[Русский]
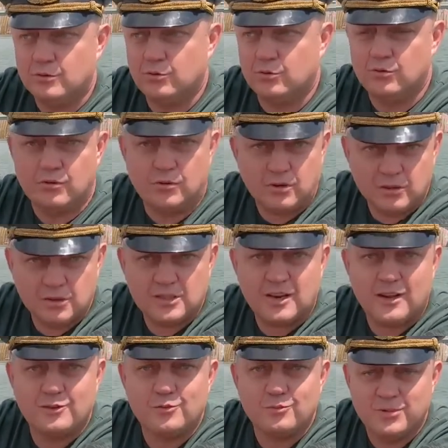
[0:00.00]
то
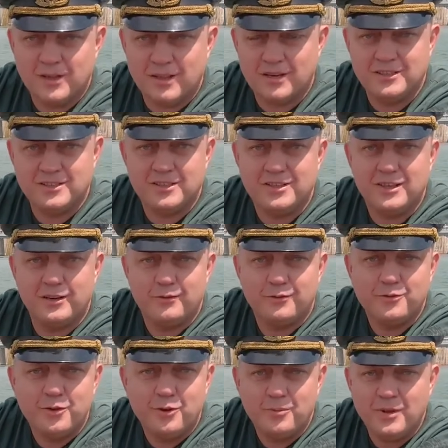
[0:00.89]
сразу бы, наверное,
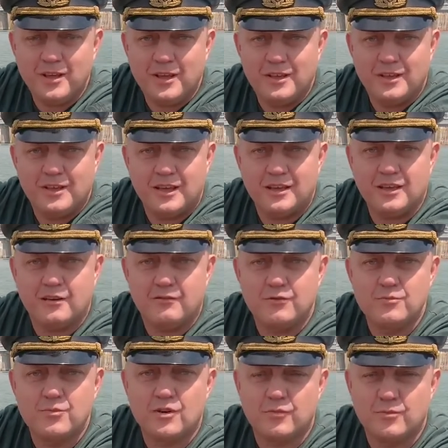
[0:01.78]
сидели в тюрьме и
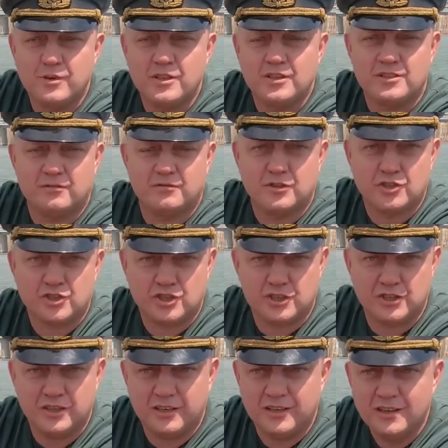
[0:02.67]
никаких выборов бы не
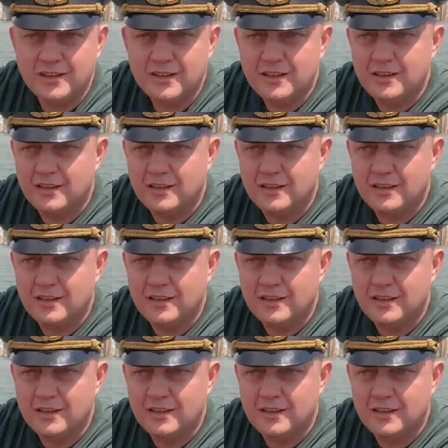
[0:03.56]
совершили.